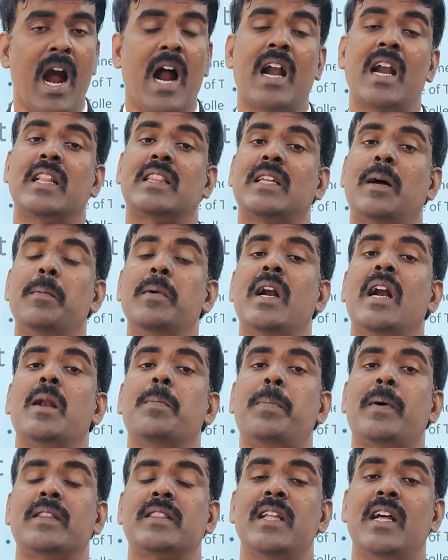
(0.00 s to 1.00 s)
ஆனால்
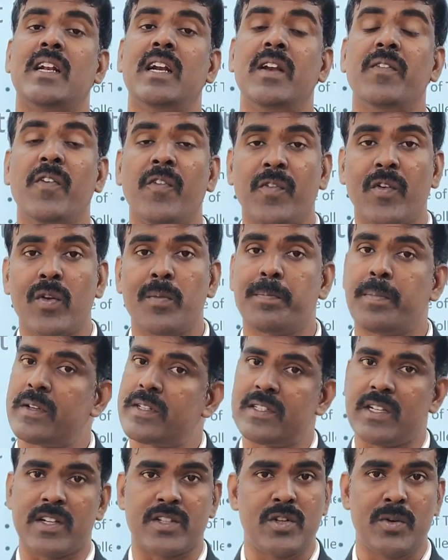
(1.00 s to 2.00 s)
தமிழ்நாடு பார்த்தினா ஆல்ரெடி ஃபிஃப்டி ஒன்
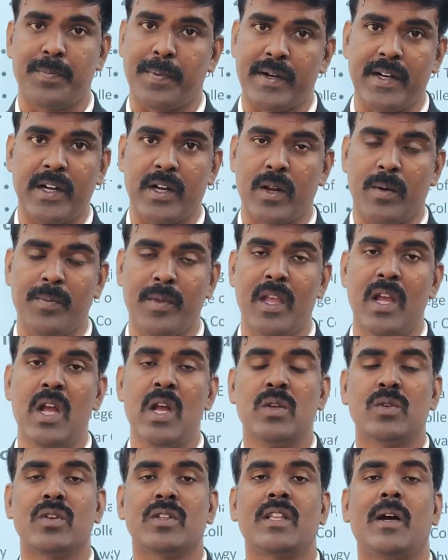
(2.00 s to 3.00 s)
பர்சன்டேஜ் அச்சீவ் பண்ணிட்டோம்
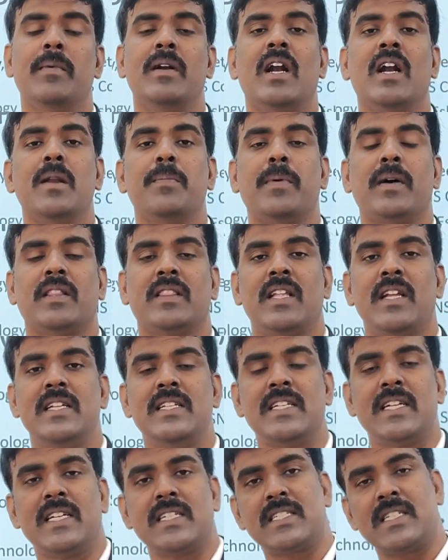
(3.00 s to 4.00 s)
ஸோ தமிழ்நாடு பார்த்தோன்னா
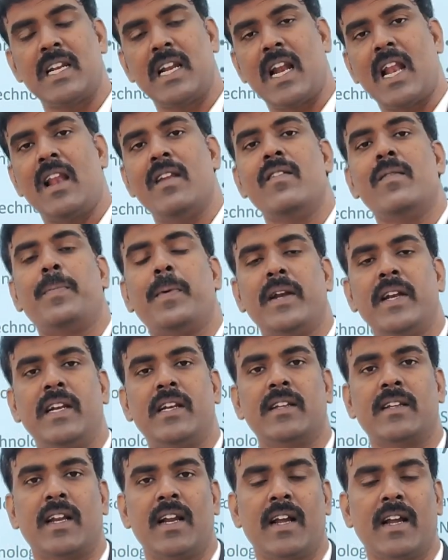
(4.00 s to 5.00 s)
எஜுகேஷன் நல்லாவே
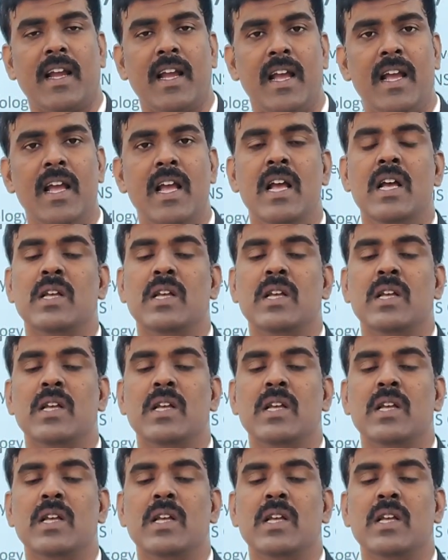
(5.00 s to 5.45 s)
பண்ணிகிட்ருக்காங்க